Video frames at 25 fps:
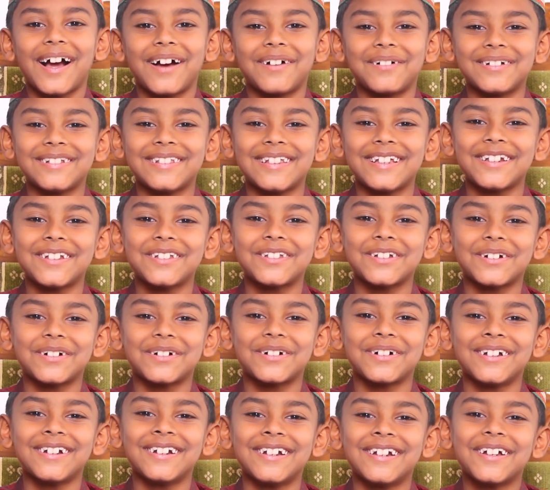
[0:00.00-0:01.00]
আমাদের
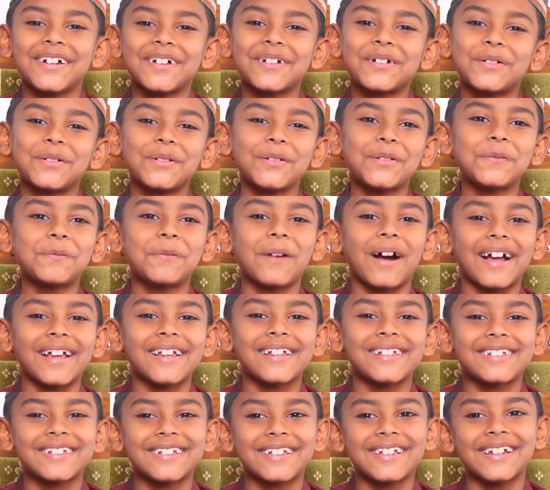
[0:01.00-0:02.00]
যখন খুব
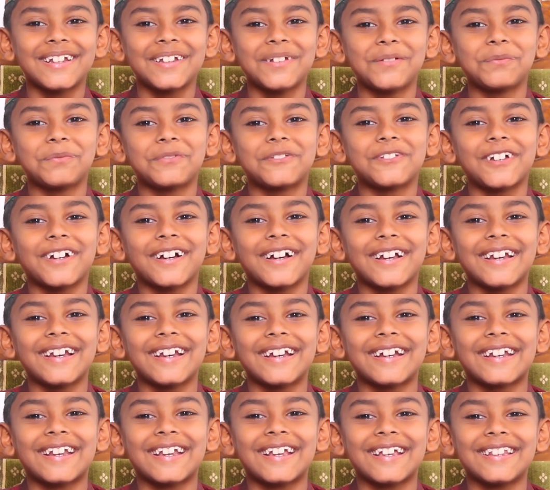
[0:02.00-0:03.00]
আইসক্রিম
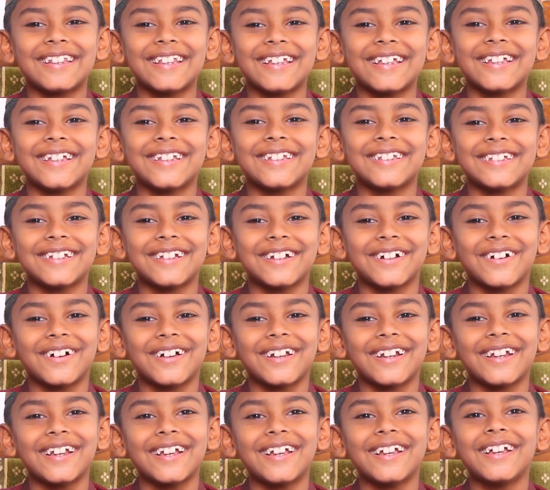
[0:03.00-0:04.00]
চকলেট খেতে ইচ্ছে
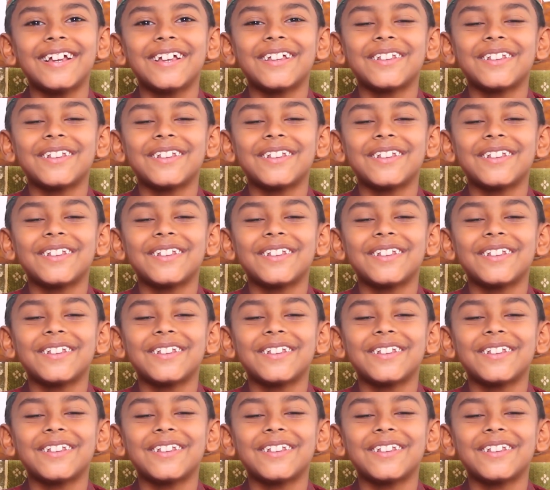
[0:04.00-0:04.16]
করে